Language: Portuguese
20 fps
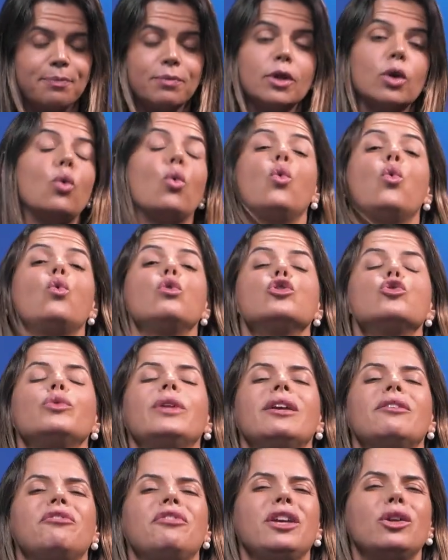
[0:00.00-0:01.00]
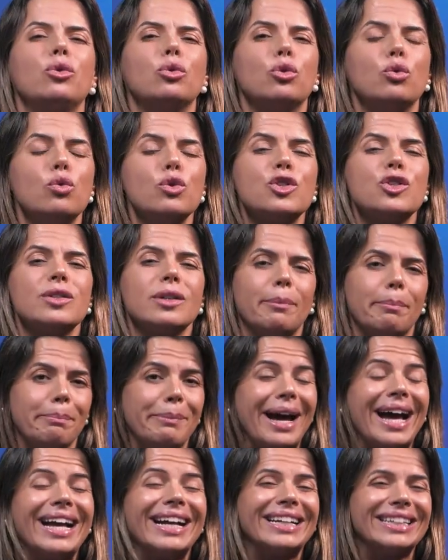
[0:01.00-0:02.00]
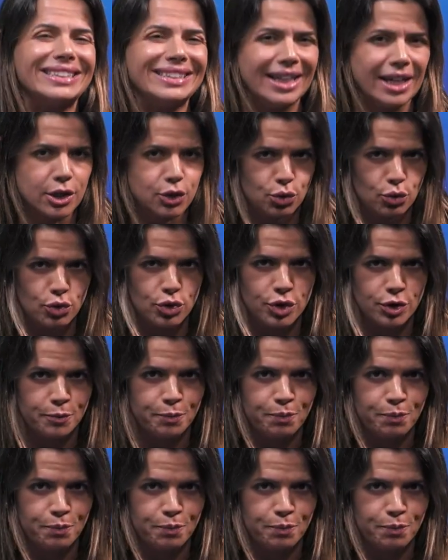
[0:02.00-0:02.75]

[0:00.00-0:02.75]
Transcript: o uso devido dos marca-textos